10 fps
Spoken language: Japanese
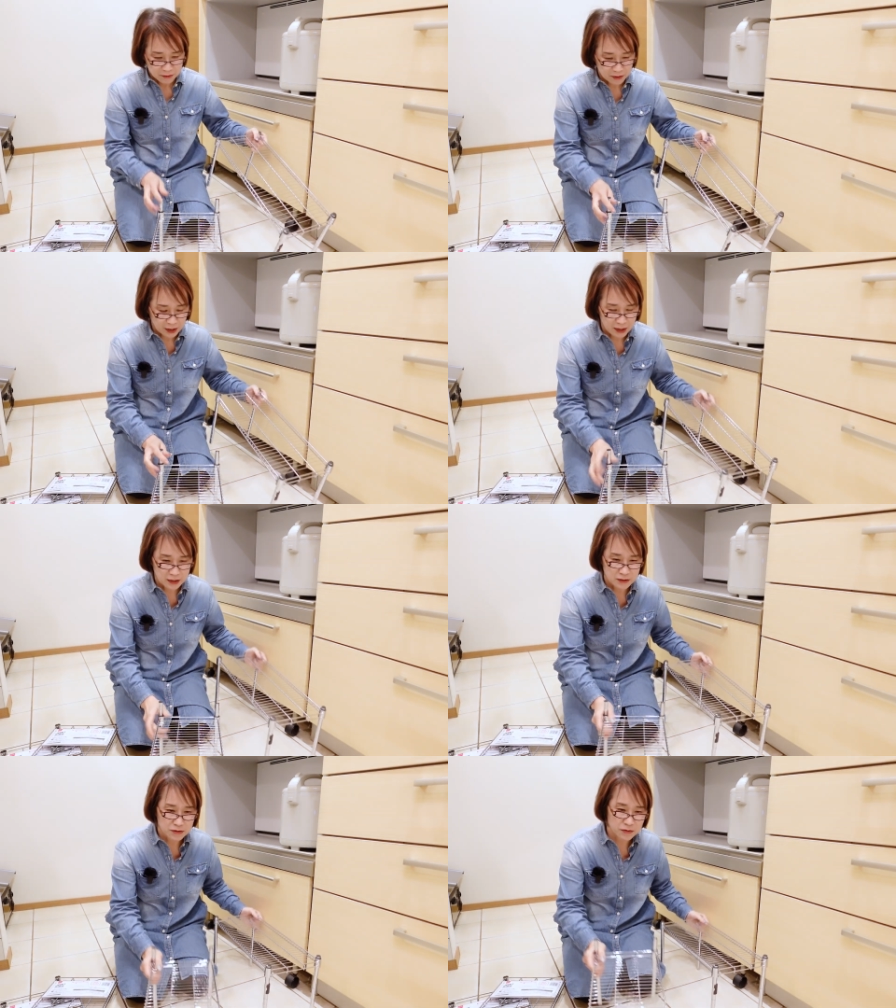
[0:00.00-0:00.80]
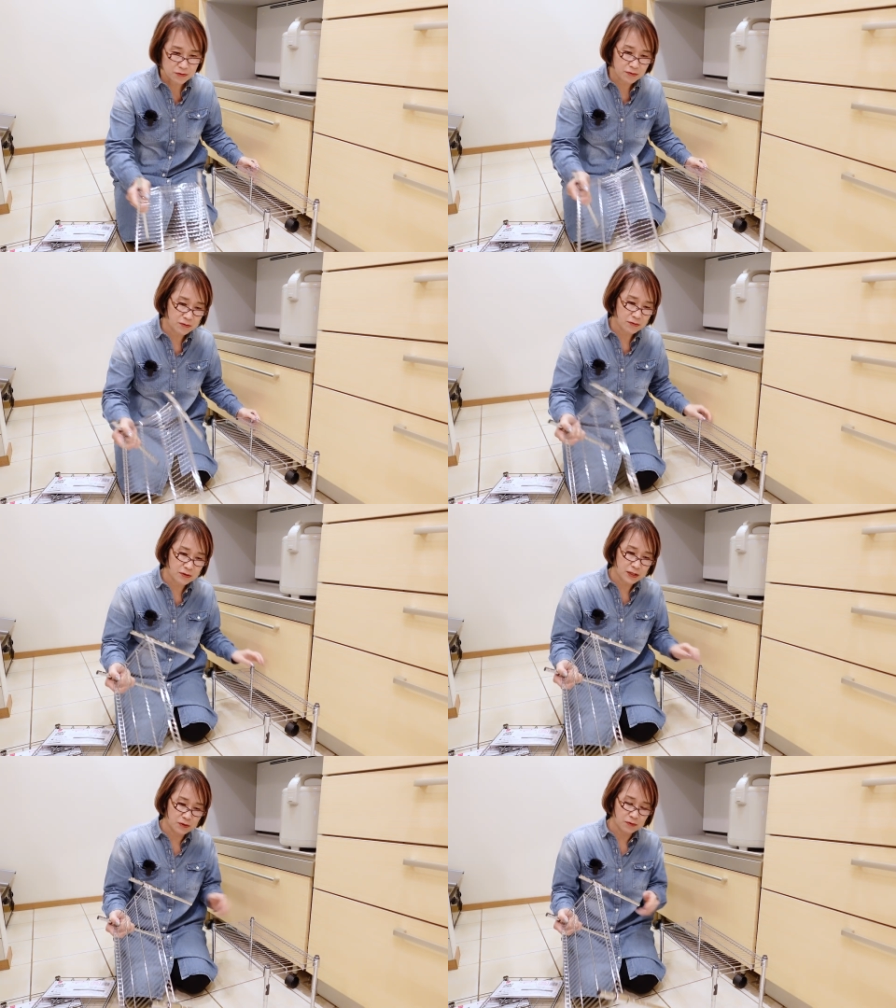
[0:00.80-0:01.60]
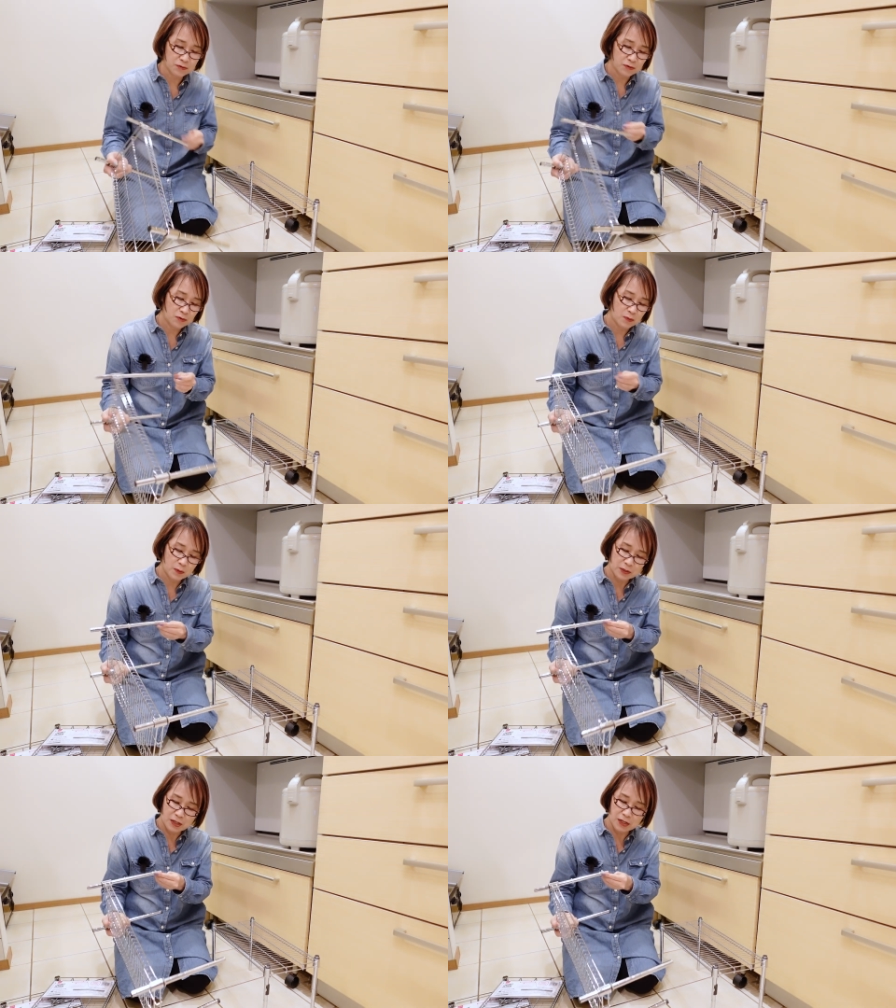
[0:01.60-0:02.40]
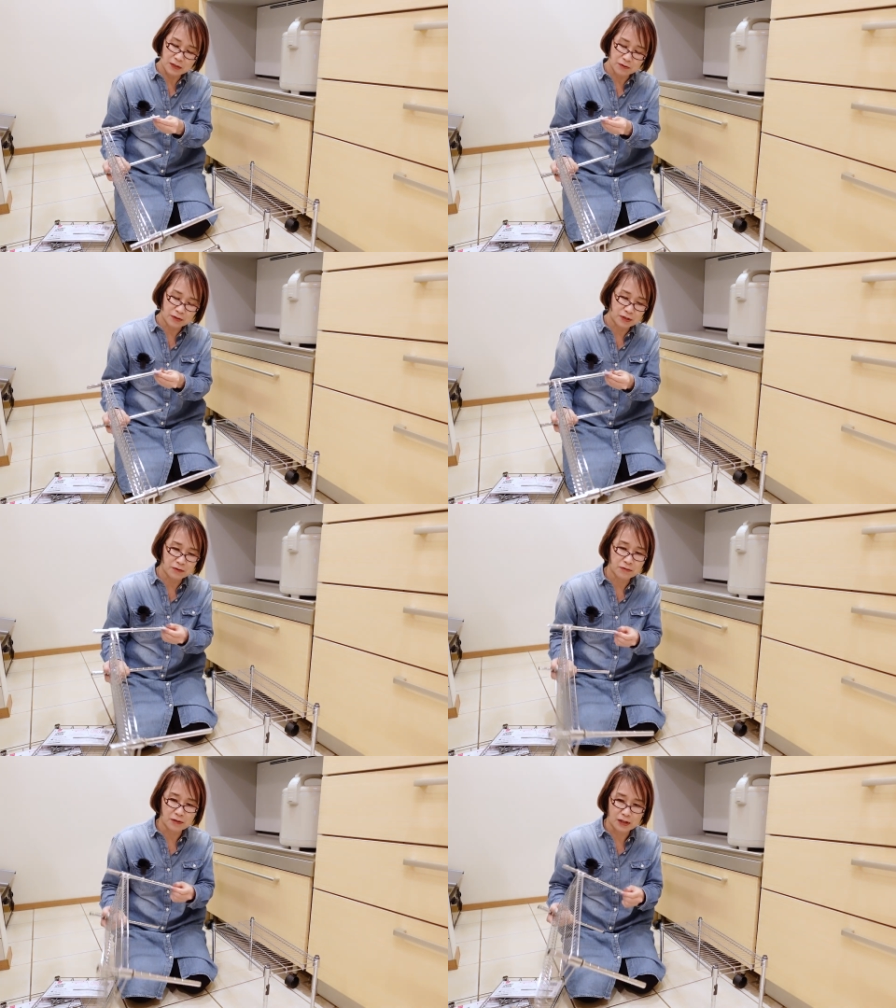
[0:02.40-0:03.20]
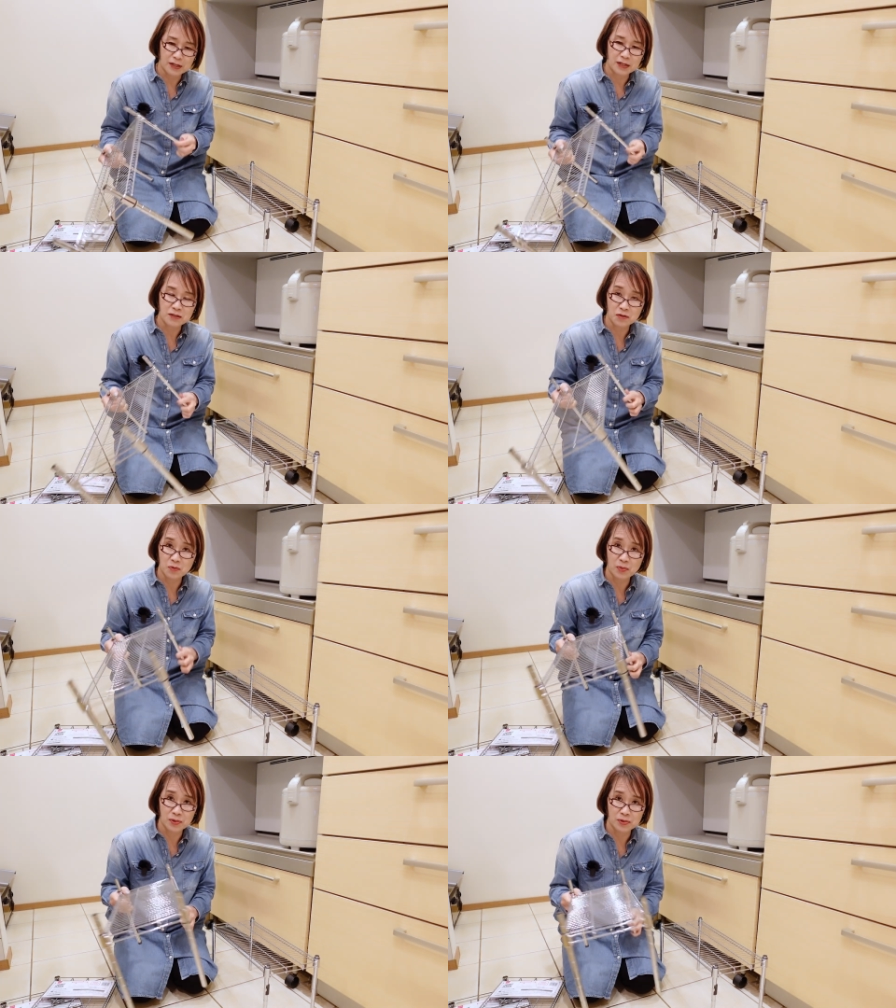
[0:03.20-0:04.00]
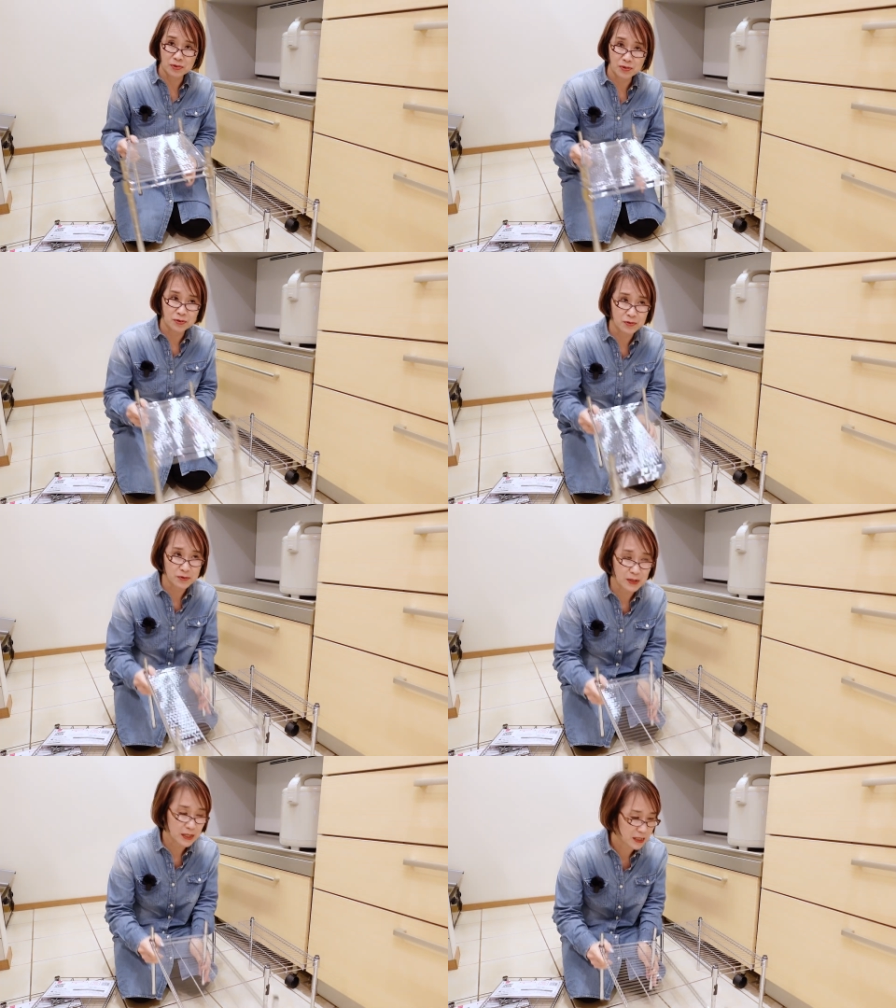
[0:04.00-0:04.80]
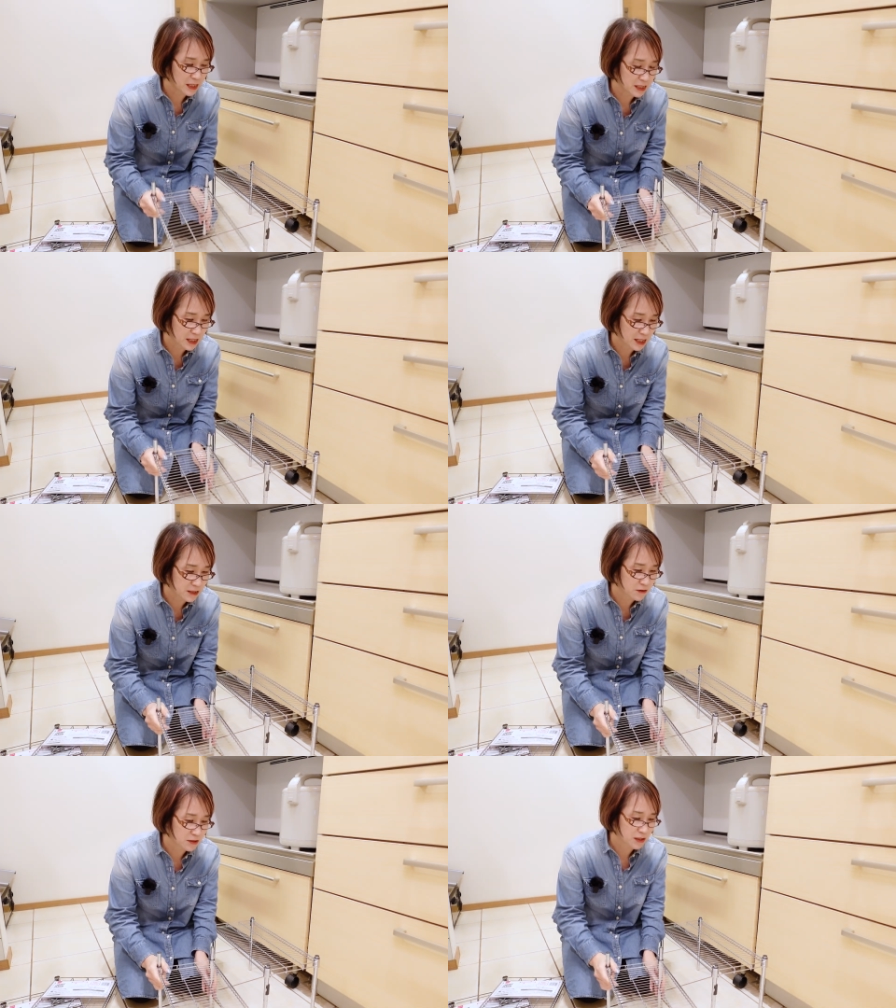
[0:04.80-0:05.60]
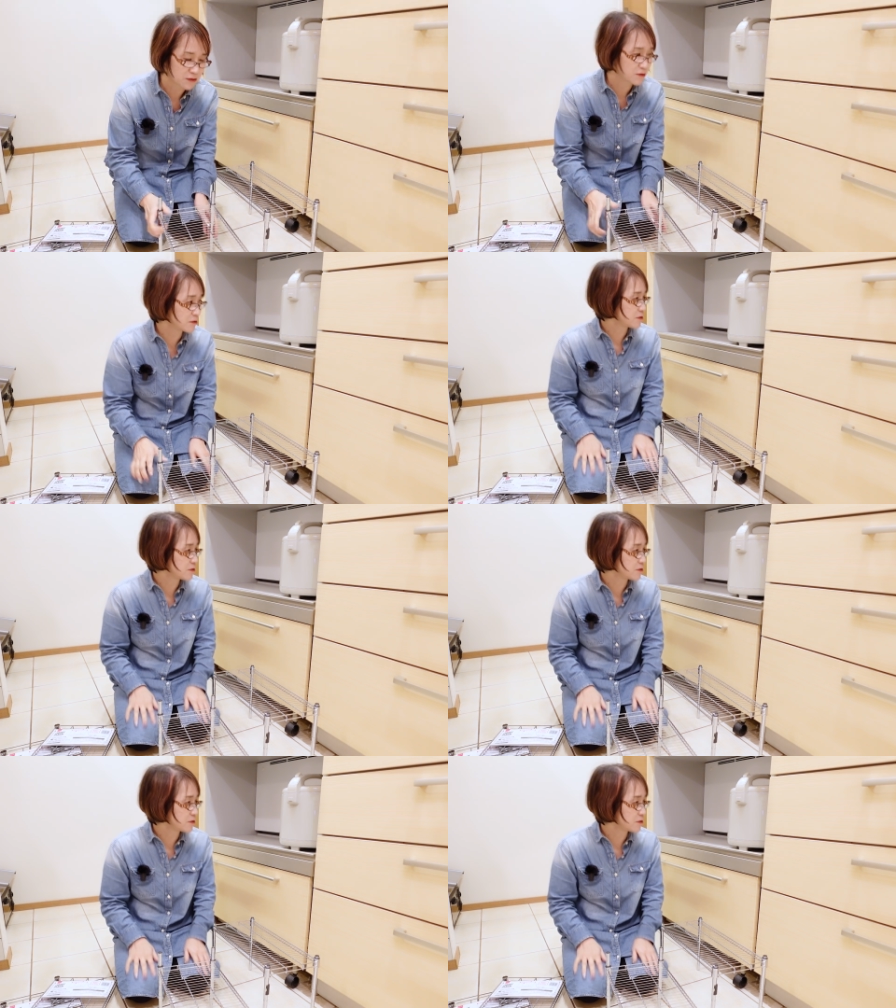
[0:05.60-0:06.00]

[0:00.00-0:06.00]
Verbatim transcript: これ延長のやつをそのまま再利用してるのかな、延長ポールを分けて再利用してるの